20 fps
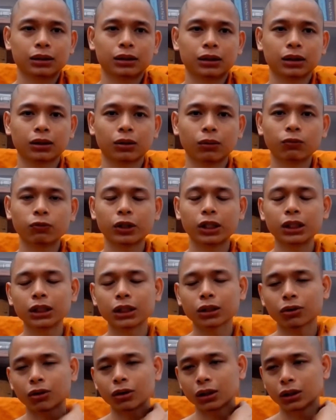thì cũng ví như
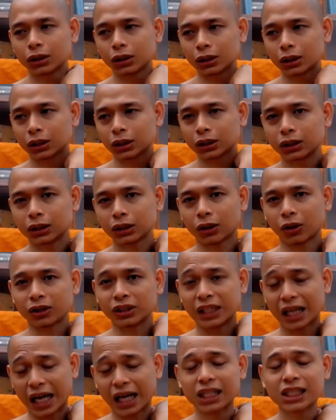có người đó họ
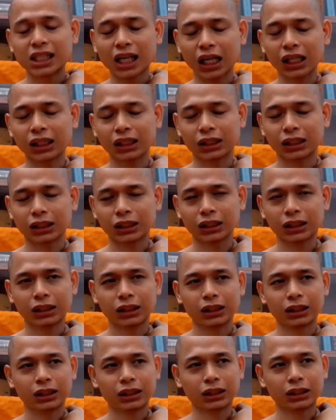dễ sân
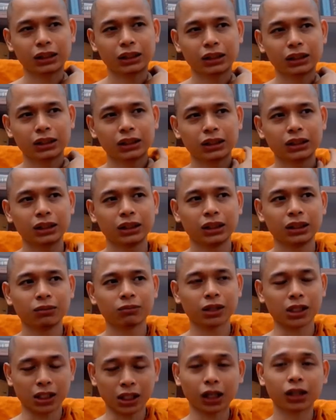
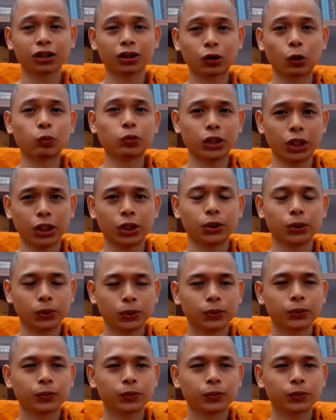mà sân nó cũng nhiều